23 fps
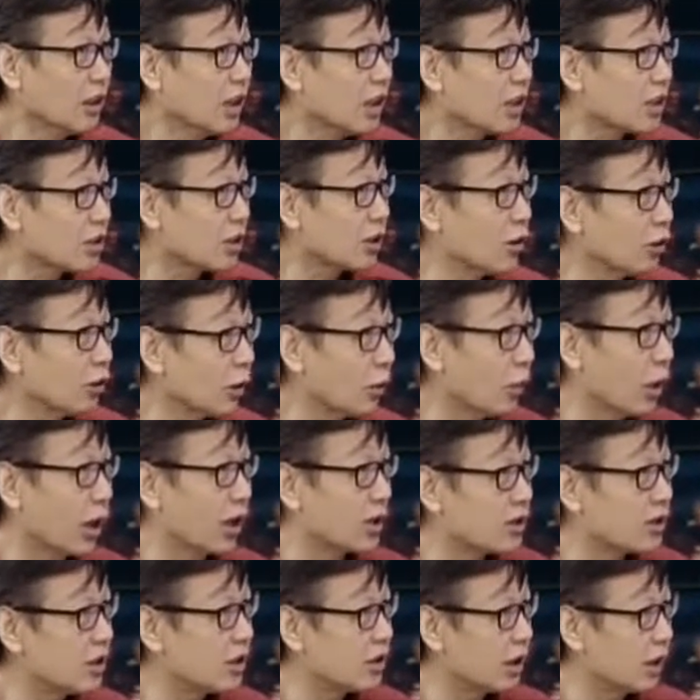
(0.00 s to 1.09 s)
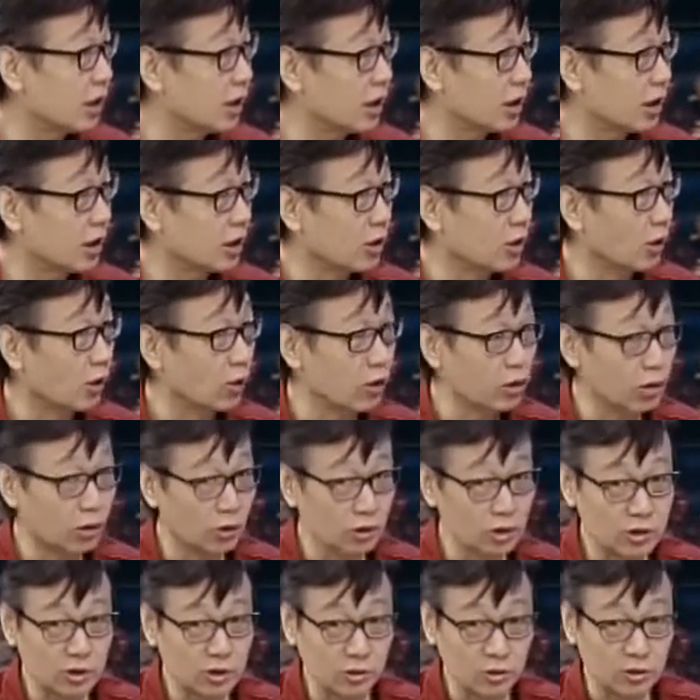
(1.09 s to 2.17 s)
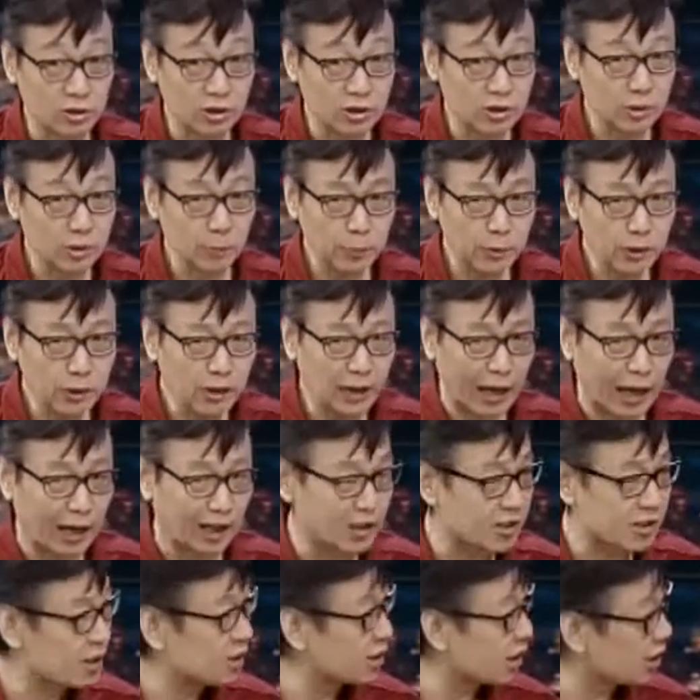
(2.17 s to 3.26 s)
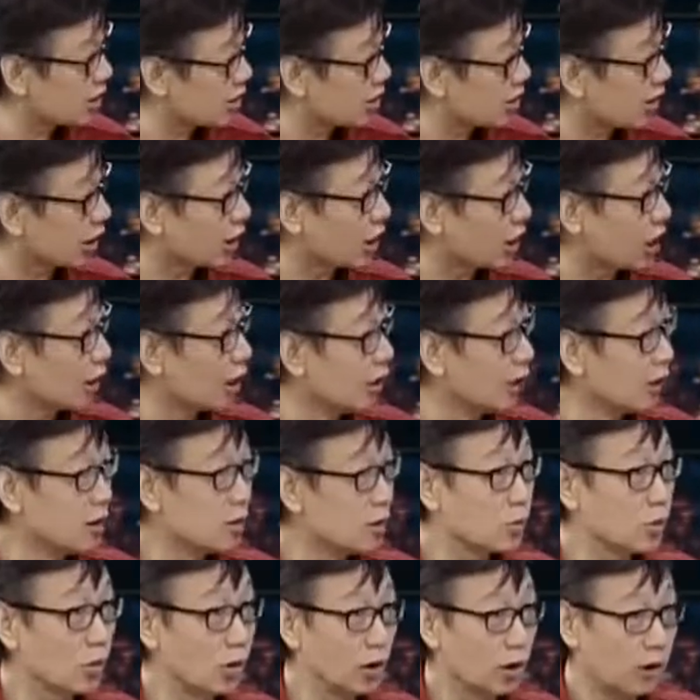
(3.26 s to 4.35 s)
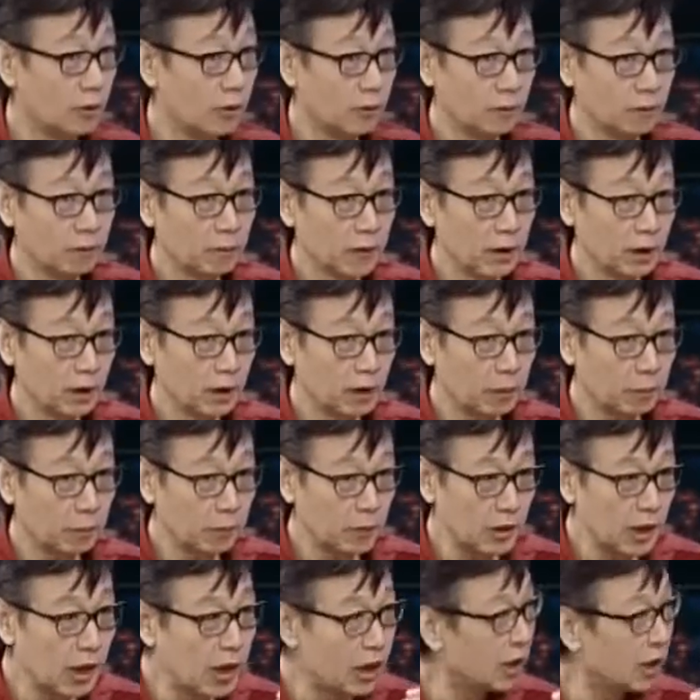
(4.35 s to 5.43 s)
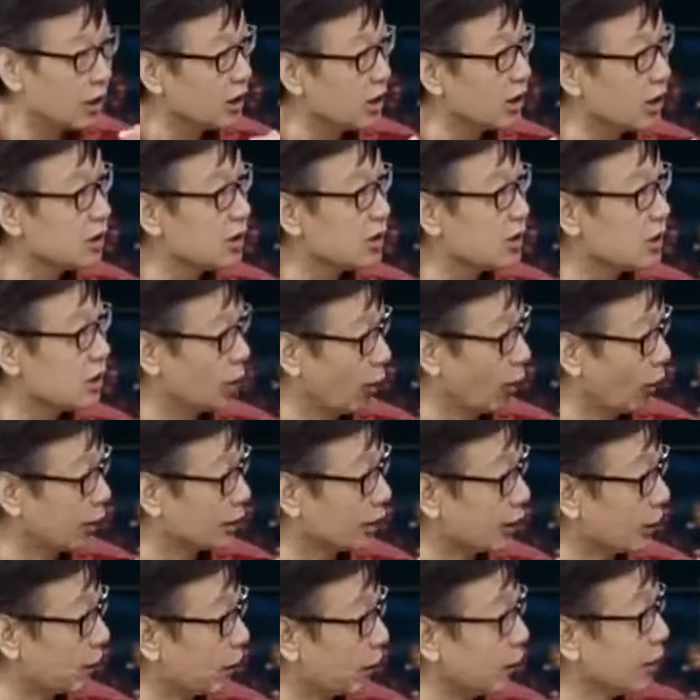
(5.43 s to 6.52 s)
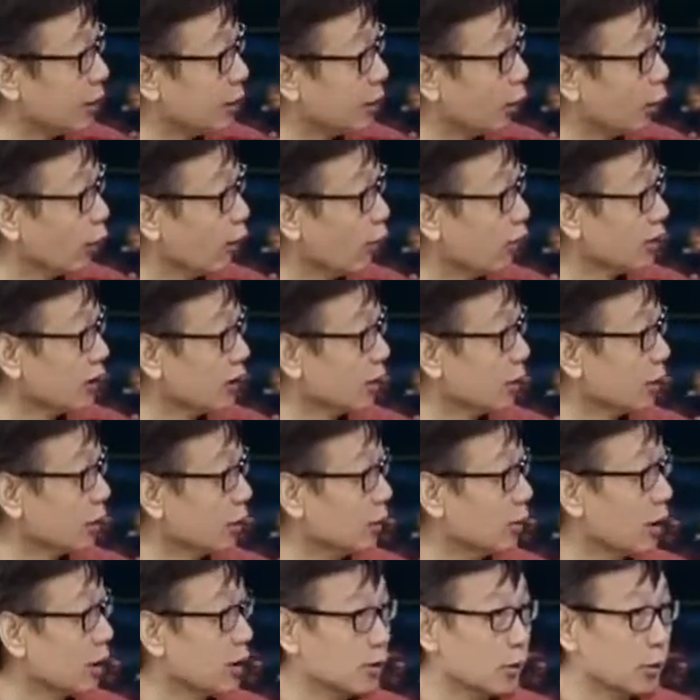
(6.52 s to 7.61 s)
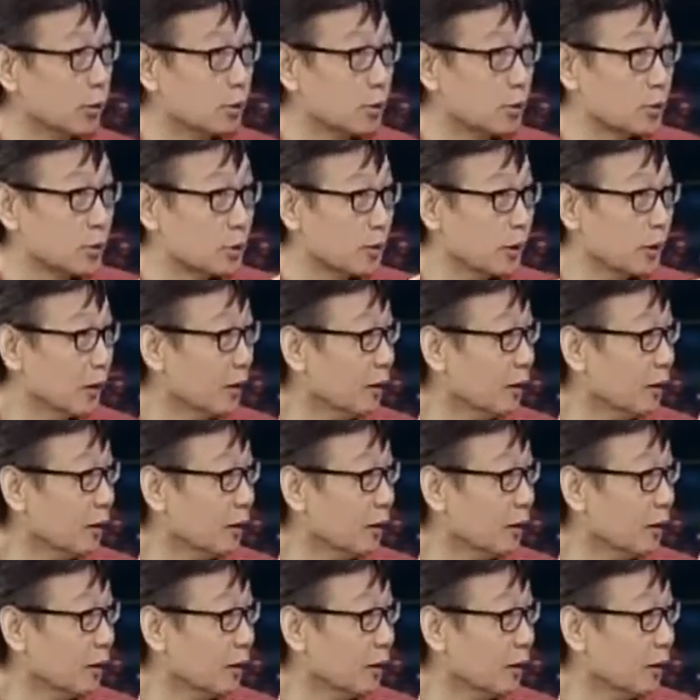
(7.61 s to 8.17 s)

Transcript: 但那个时候呢，我还记得有有一首诗，不知道哪一个诗人写的，说，呃，列宁喜欢的贝多芬的音乐。我刚才要